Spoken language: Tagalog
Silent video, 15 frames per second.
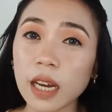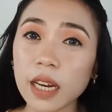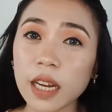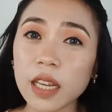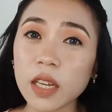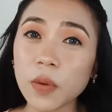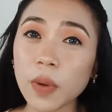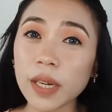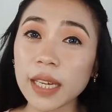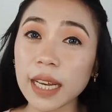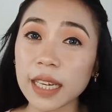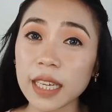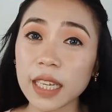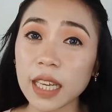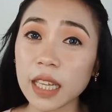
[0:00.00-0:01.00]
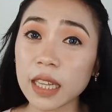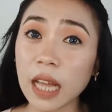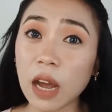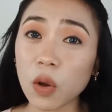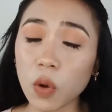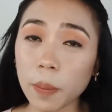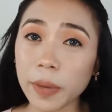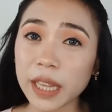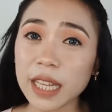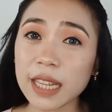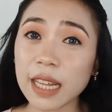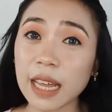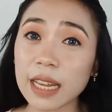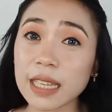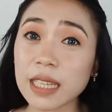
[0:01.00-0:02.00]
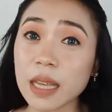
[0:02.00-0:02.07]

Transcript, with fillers: Karaniwang nakikita ko, pati na